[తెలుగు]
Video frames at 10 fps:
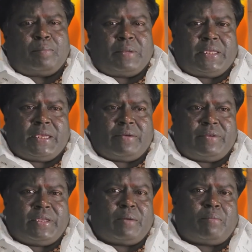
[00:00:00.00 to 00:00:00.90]
బిఏ
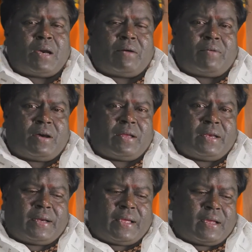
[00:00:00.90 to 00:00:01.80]
బిఏ బావా
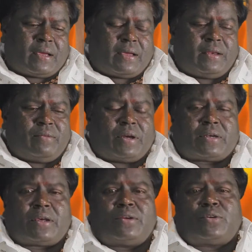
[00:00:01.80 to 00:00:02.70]
అనే డైలాగ్ కానీ
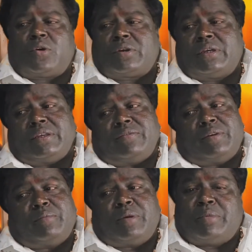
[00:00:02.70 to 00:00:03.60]
వాట్ ఆర్ యూ టాకింగ్ గివ్
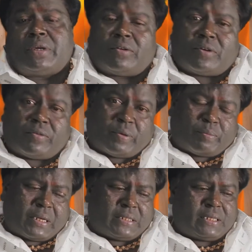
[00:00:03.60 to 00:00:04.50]
హిమ్ ఏ బిగ్ గ్రౌండ్ ఆఫ్
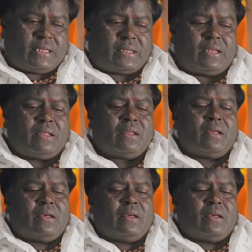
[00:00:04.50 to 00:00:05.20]
ఎప్లాజ్ అనేది కానీ